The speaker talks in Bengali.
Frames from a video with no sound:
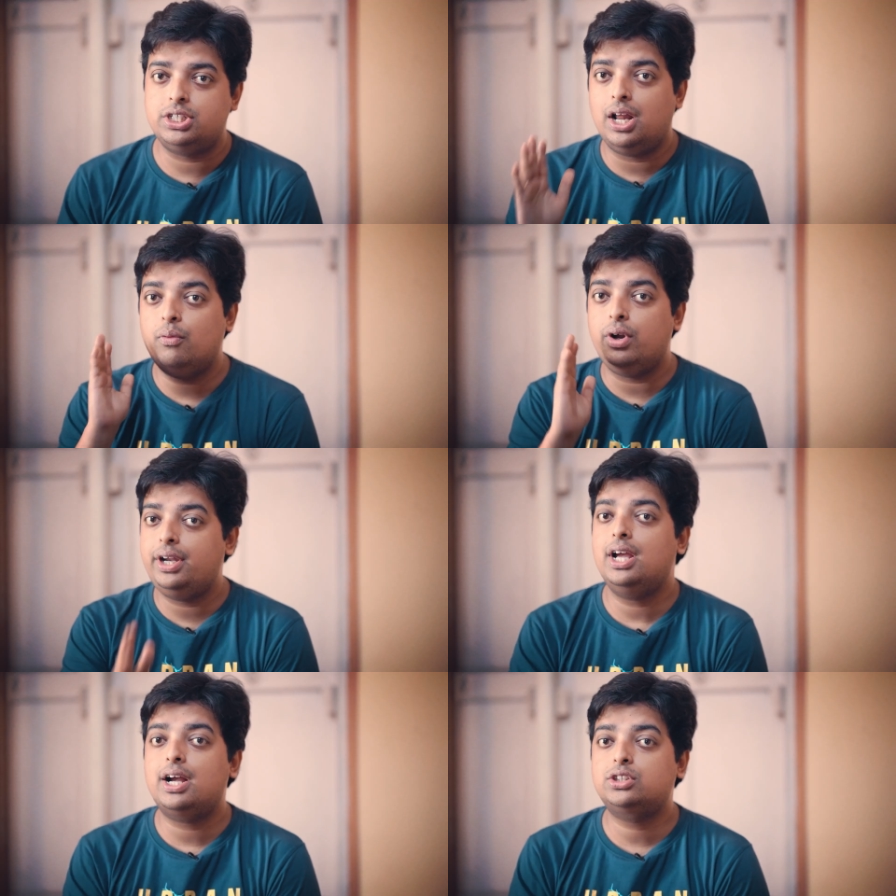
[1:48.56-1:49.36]
যারা
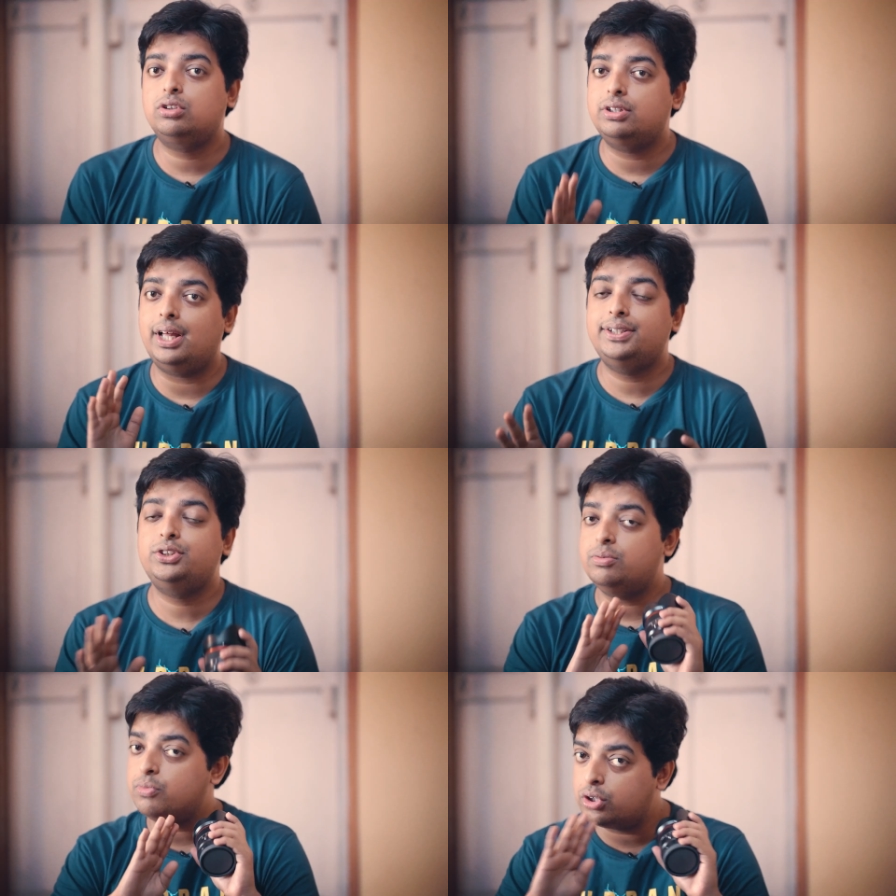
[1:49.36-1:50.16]
ওয়েডিংয়ে কাজ করো তাদের
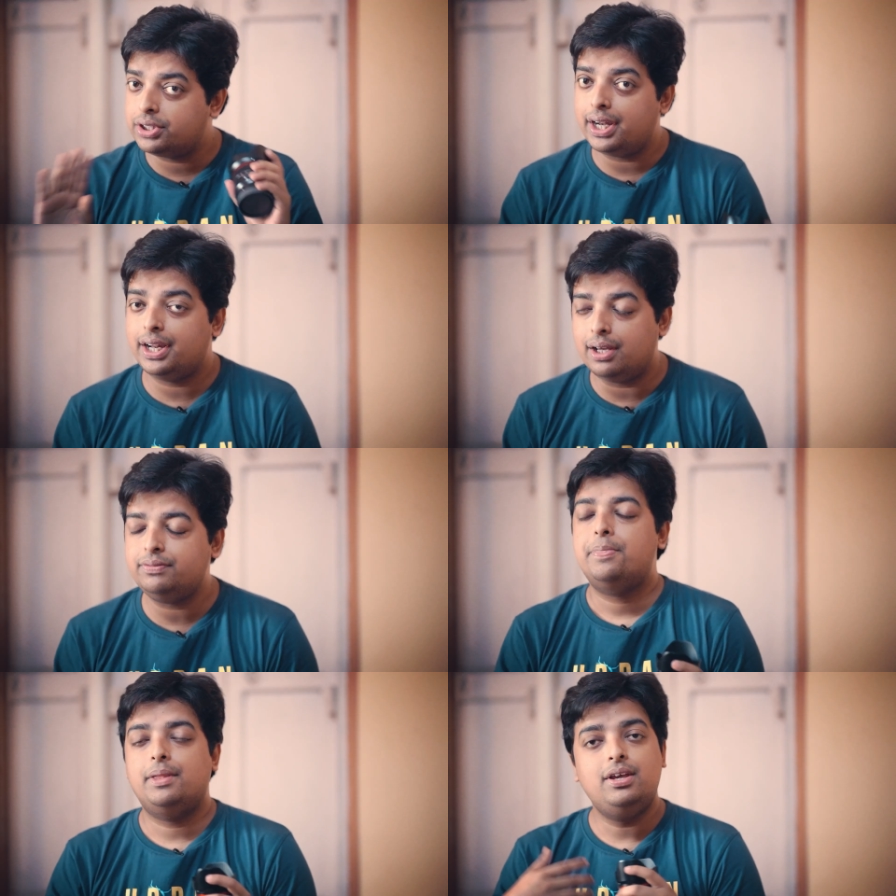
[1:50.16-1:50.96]
জন্য মোর দ্যান এনাফ
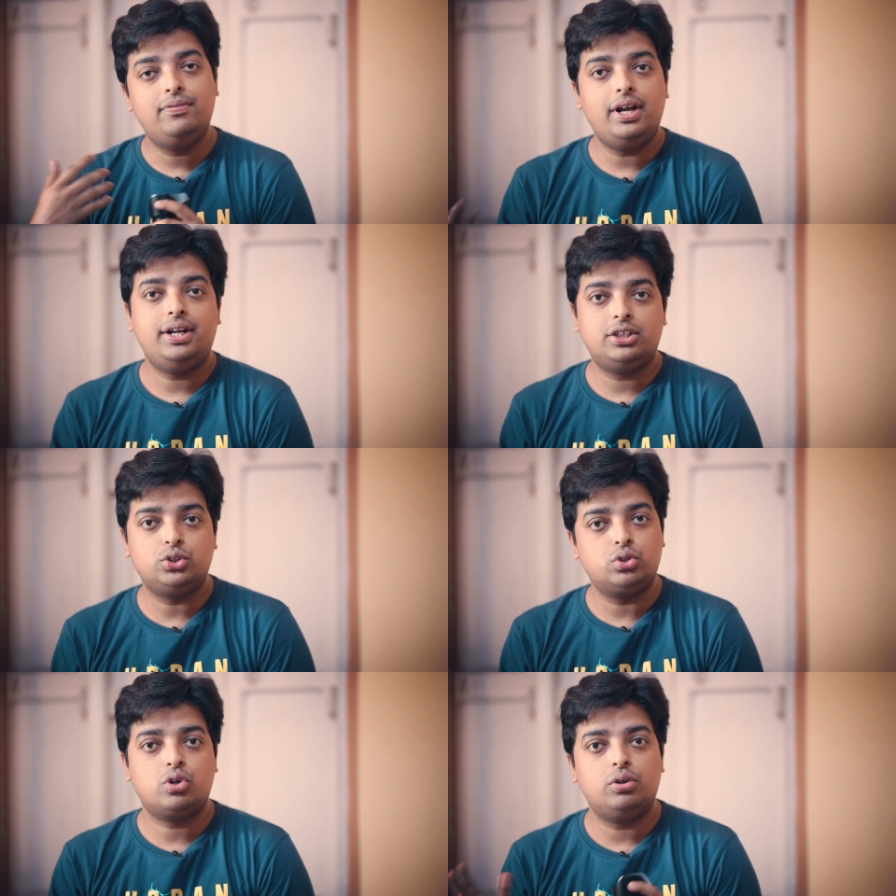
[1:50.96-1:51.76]
ইভেন্টে
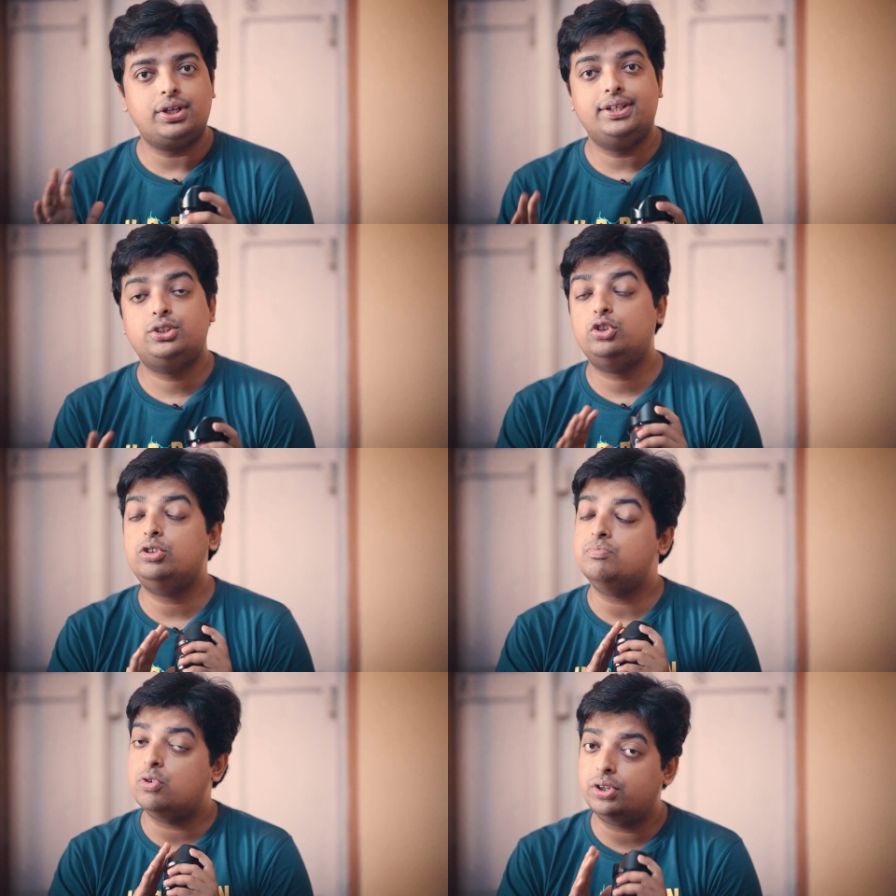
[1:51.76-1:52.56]
শ্যুট করো তাদের জন্য
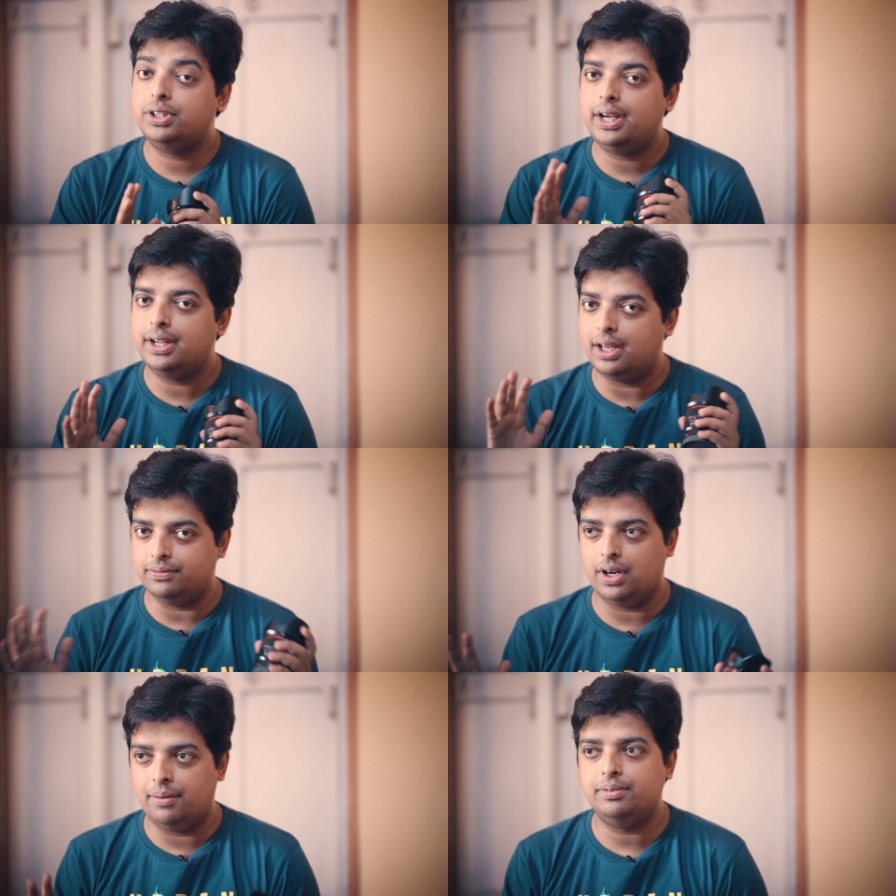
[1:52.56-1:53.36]
তো মোর দ্যান এনাফ
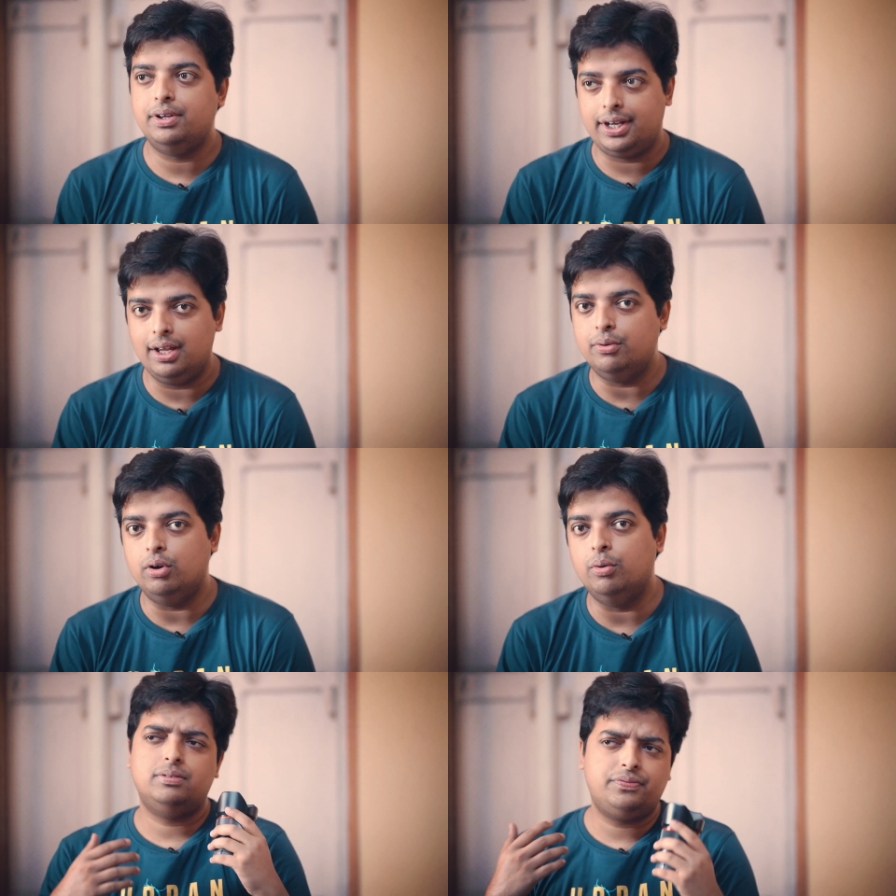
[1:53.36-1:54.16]
আমি এটাই
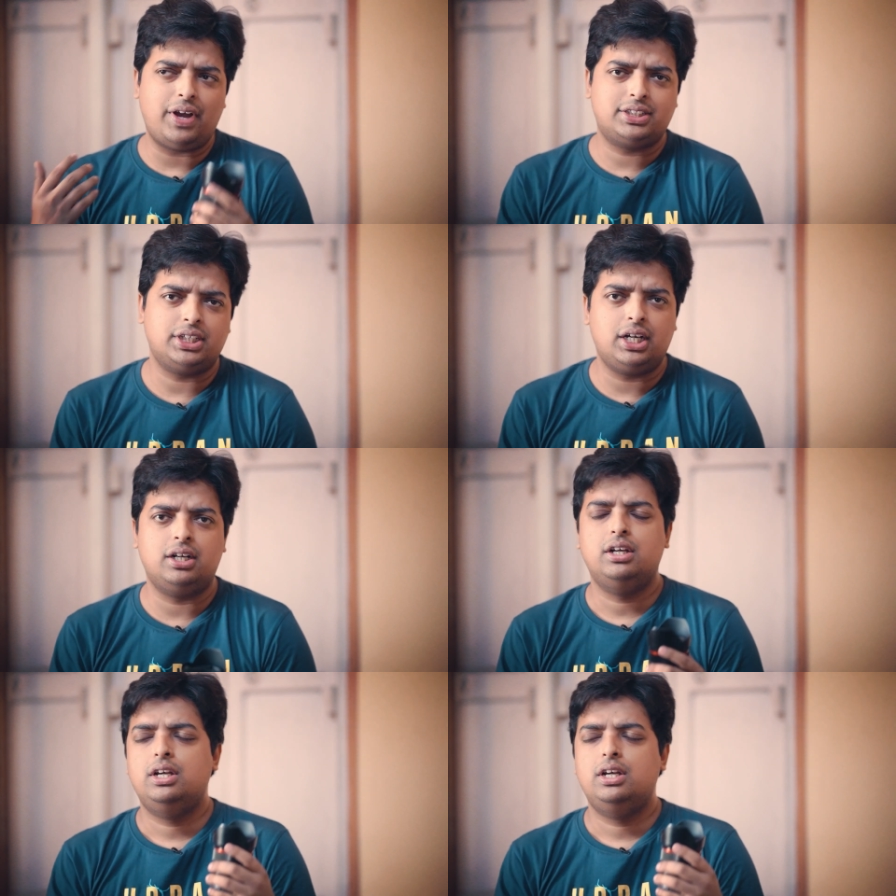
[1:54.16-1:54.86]
বলবো ফ্যাশন